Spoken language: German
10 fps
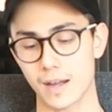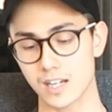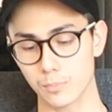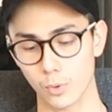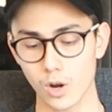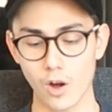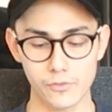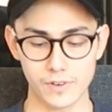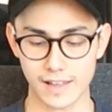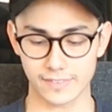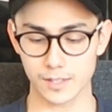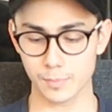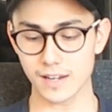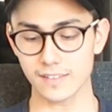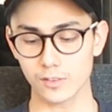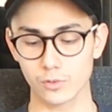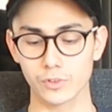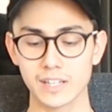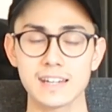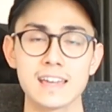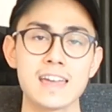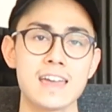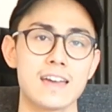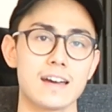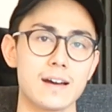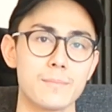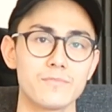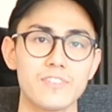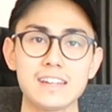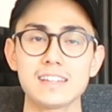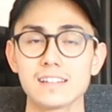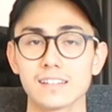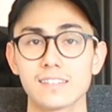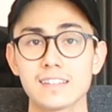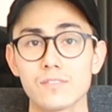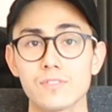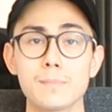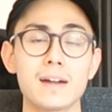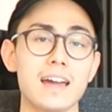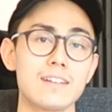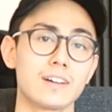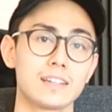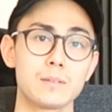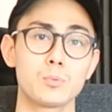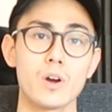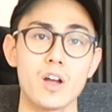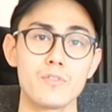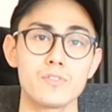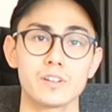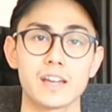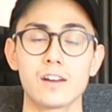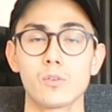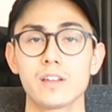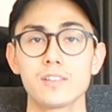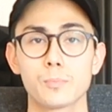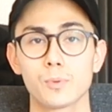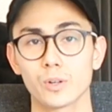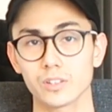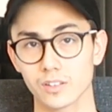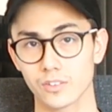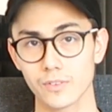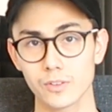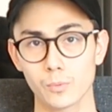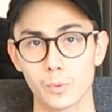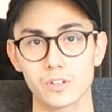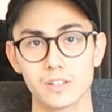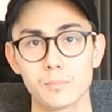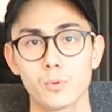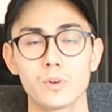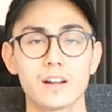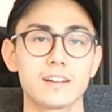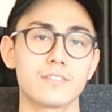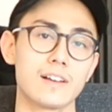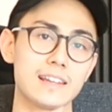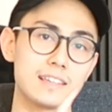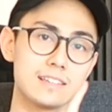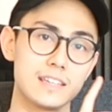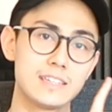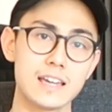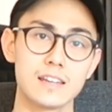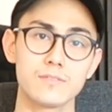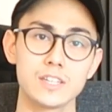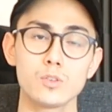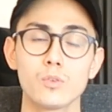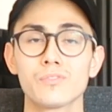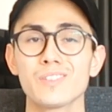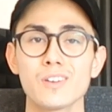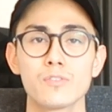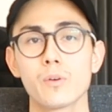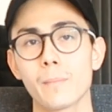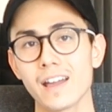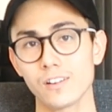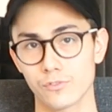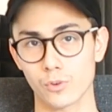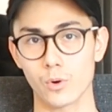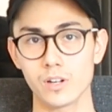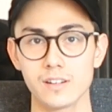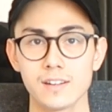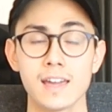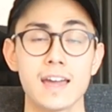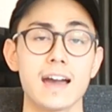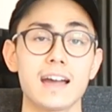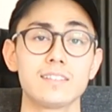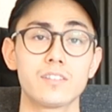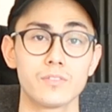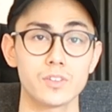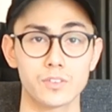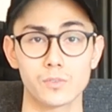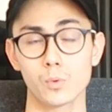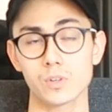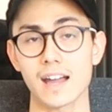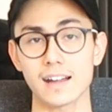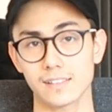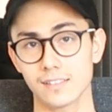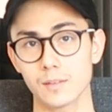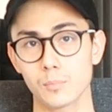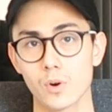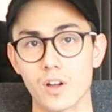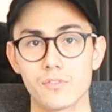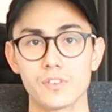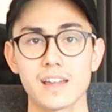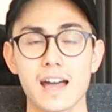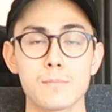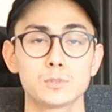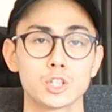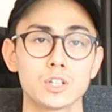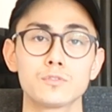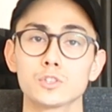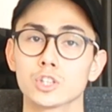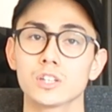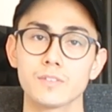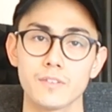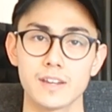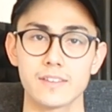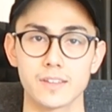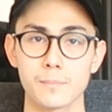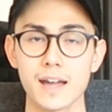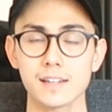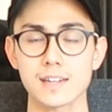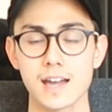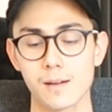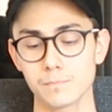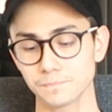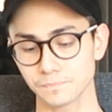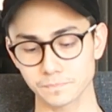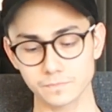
mein Depot laufen lassen. Ich bin da sehr zufrieden. Ähm, wenn dich interessiert, wie man einfach ein Depot eröffnen kann oder insbesondere ein Swissquote-Depot, dann verlinke ich dir hier ein Video, wie wir für meine Freundin ein Swissquote-Aktiendepot eröffnet haben, Schritt für Schritt, wie wir das gemacht haben